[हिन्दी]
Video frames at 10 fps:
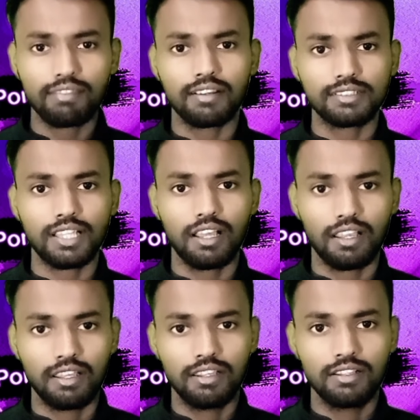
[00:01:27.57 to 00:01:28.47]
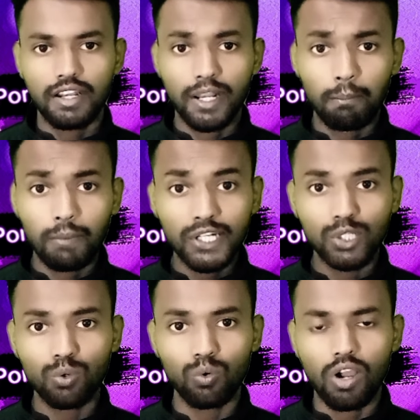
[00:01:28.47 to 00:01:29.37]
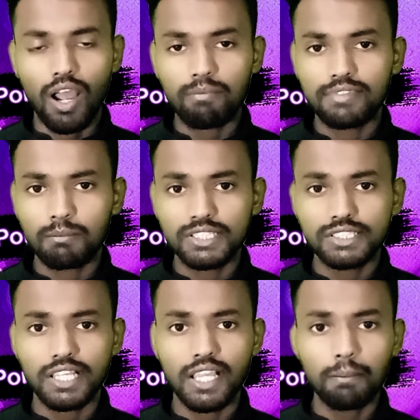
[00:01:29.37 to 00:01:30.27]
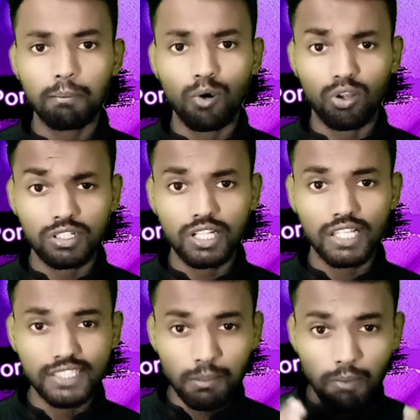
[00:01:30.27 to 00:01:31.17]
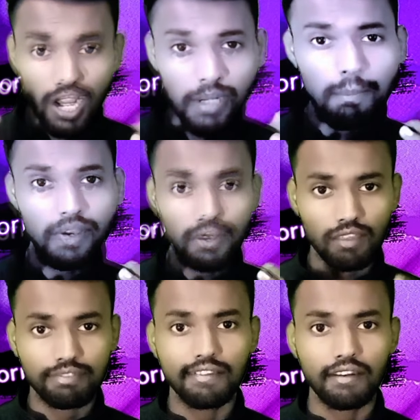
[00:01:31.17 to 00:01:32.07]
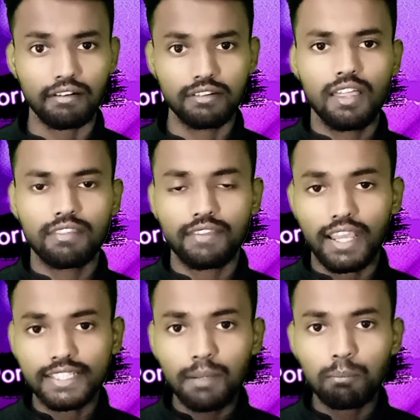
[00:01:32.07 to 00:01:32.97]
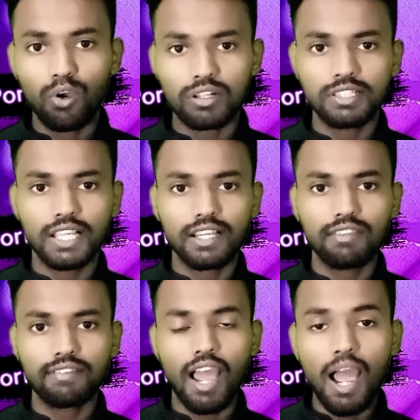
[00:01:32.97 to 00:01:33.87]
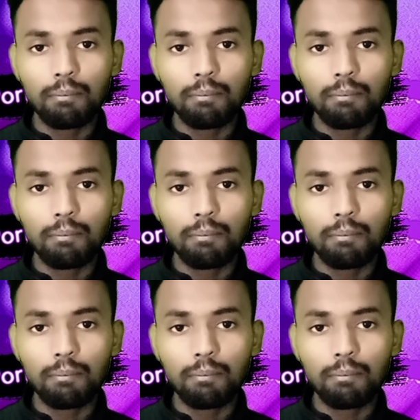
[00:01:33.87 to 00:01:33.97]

कर सकता है नंबर टू आप समझते हैं पॉर्न का दिमाग पर असर ज़्यादा पॉर्न देखने से